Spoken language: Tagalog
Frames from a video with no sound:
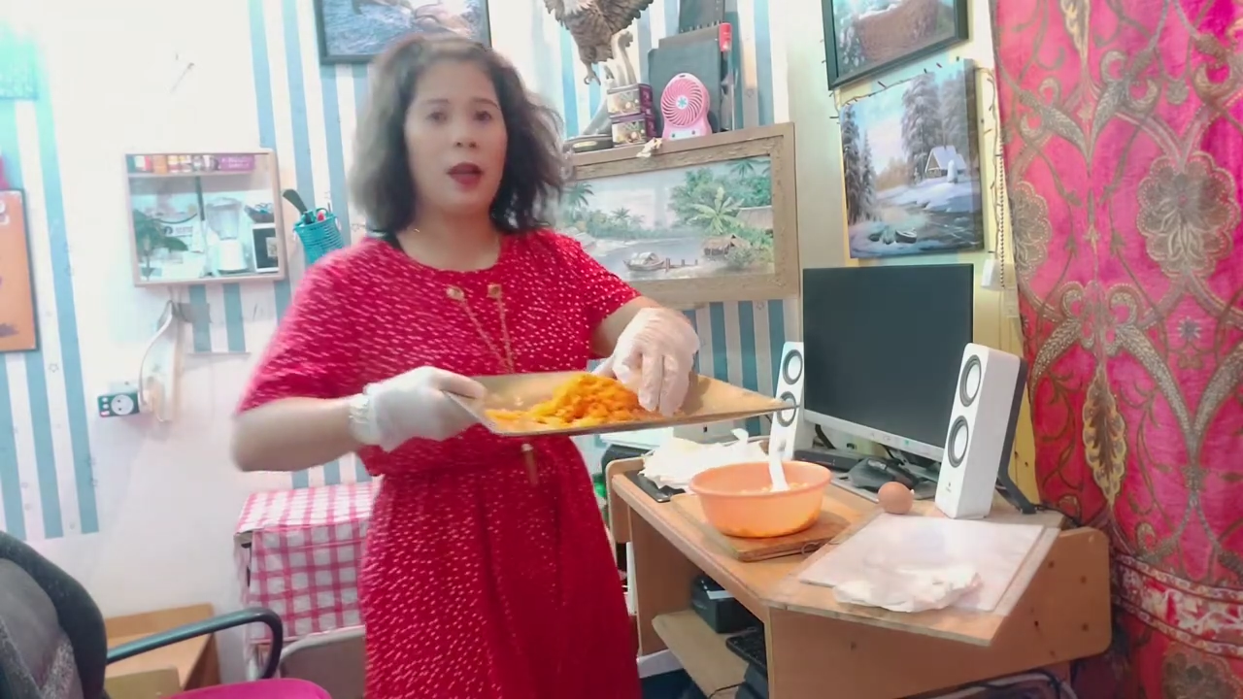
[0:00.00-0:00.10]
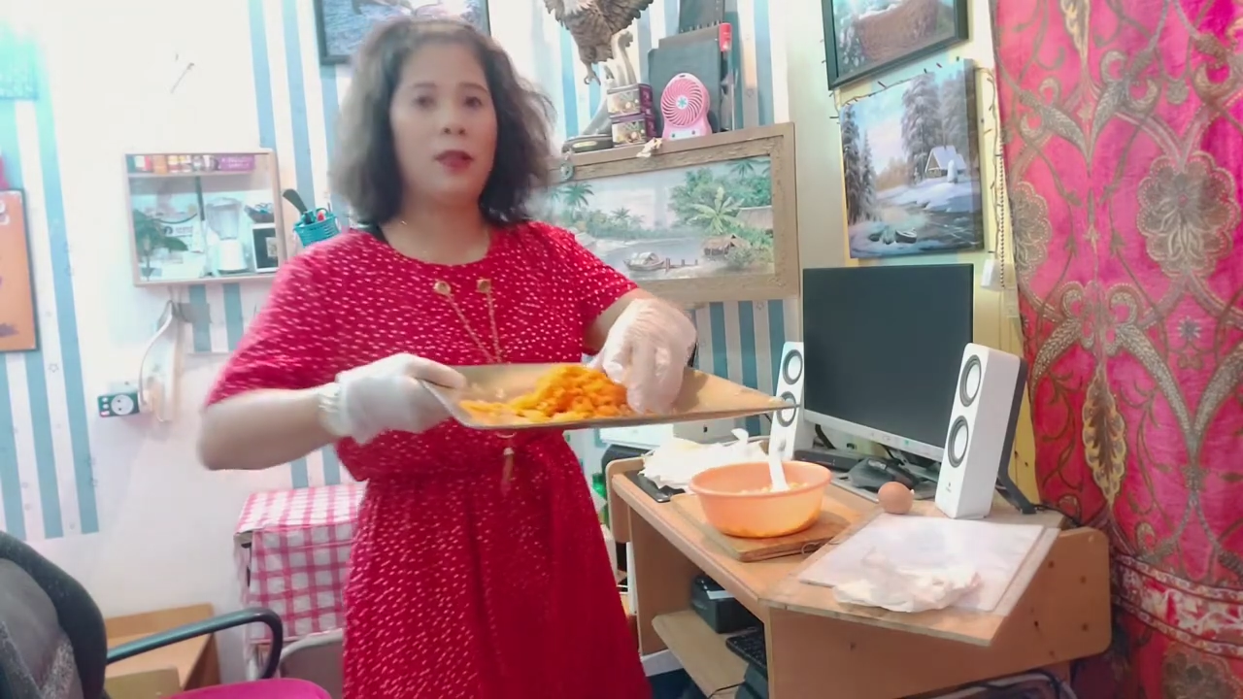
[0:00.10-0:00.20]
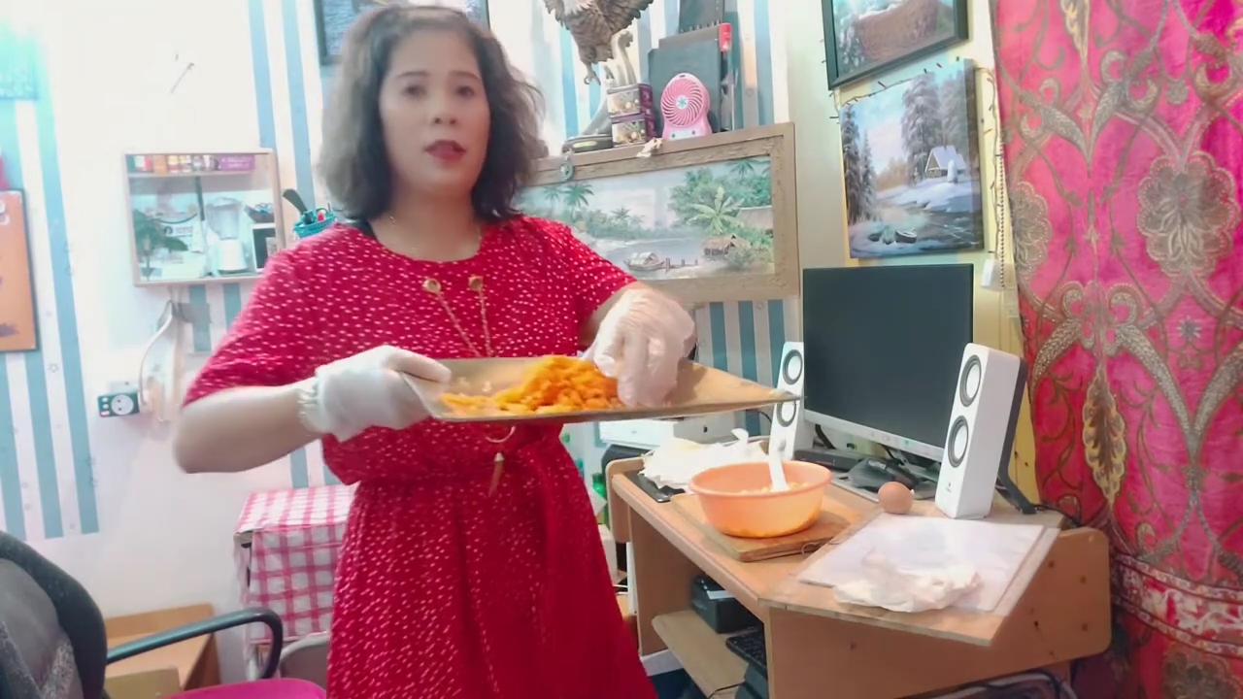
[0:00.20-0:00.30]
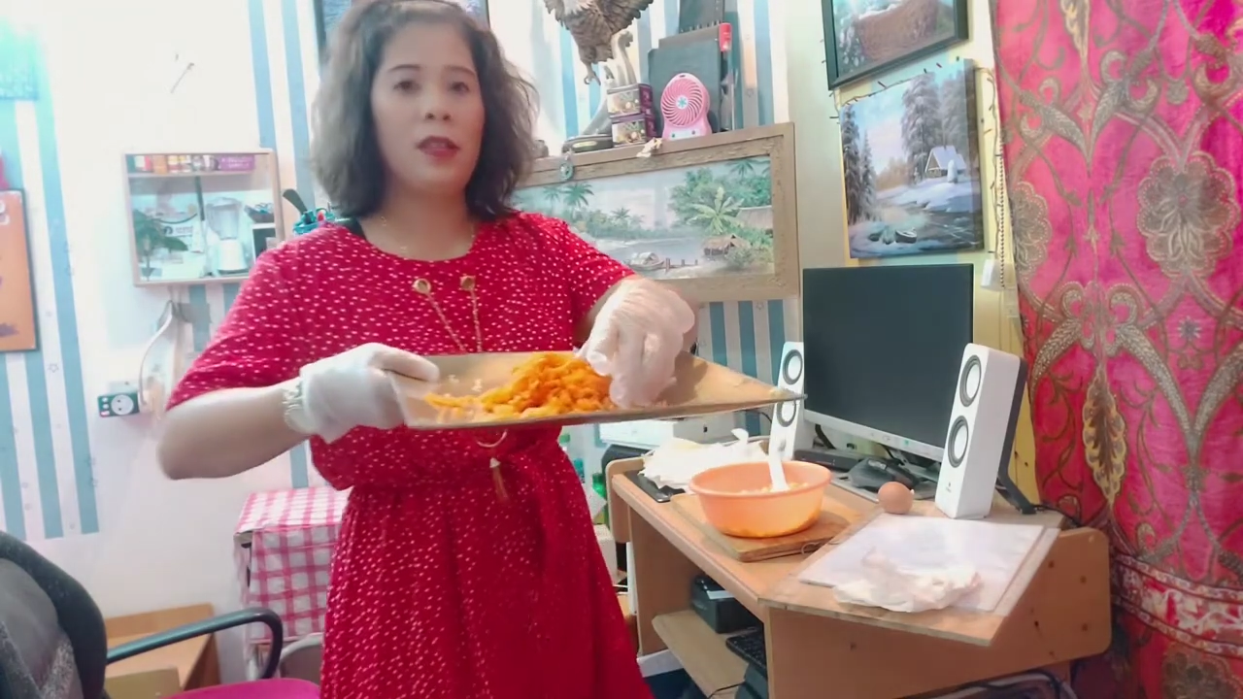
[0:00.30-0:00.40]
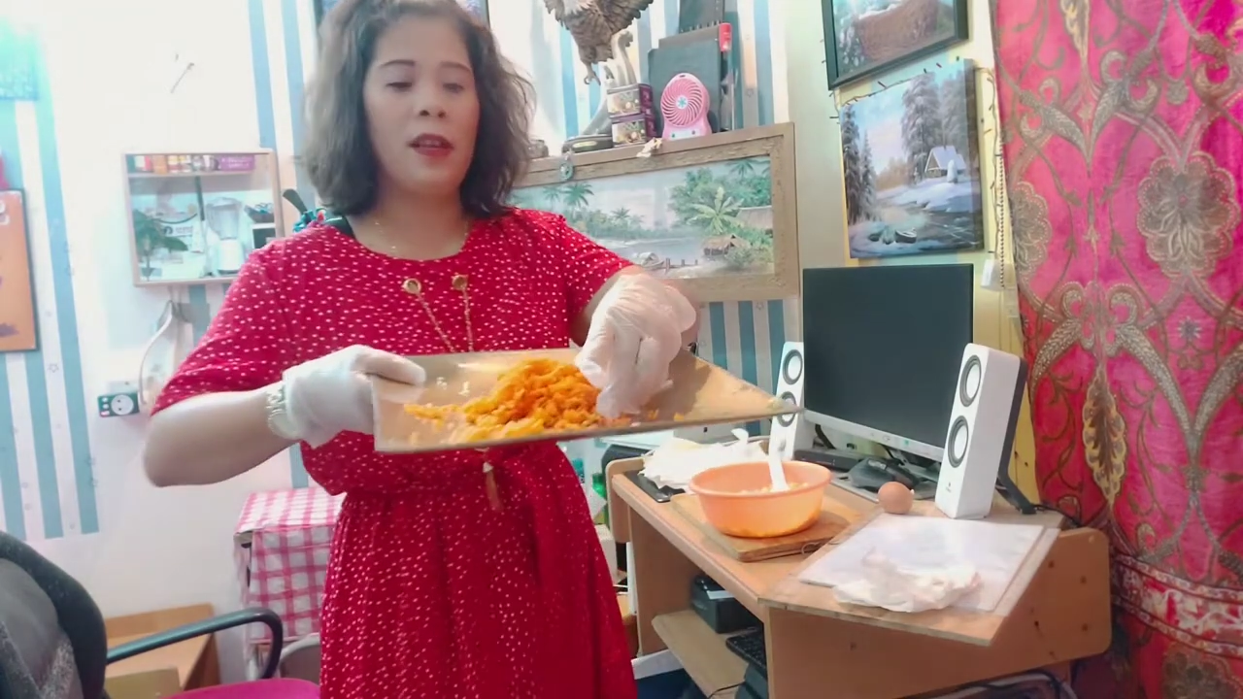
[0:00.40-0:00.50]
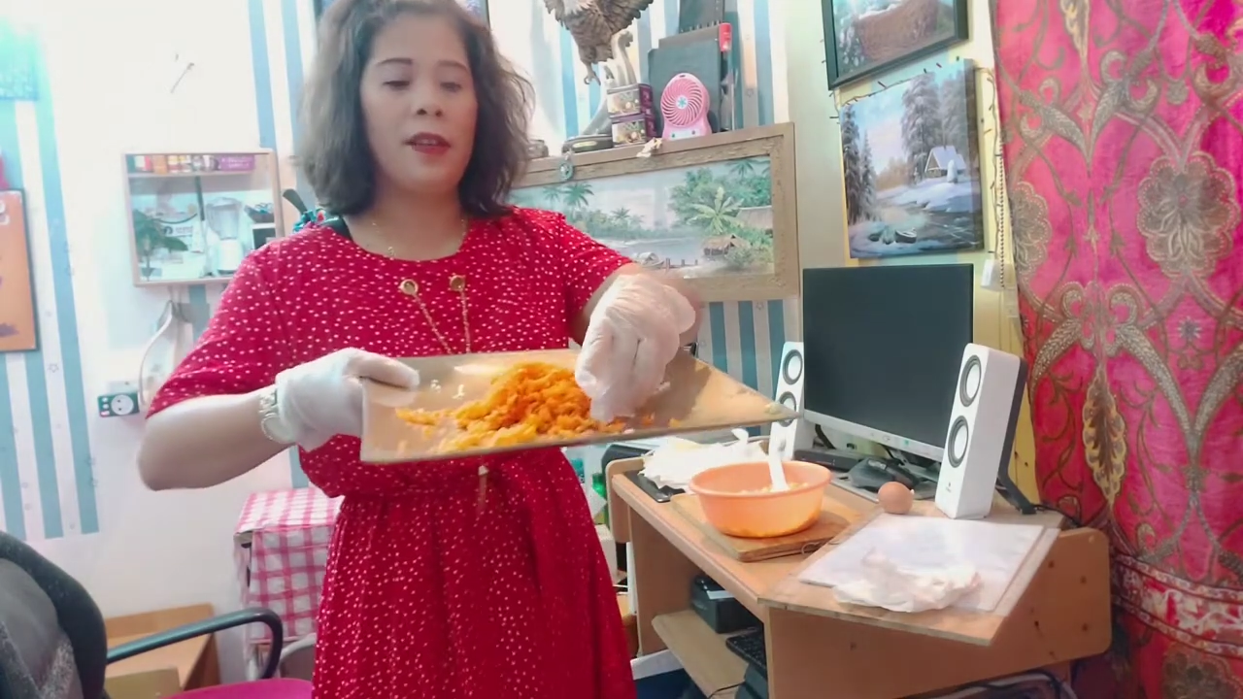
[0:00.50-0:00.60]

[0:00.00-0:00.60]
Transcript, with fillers: carrots,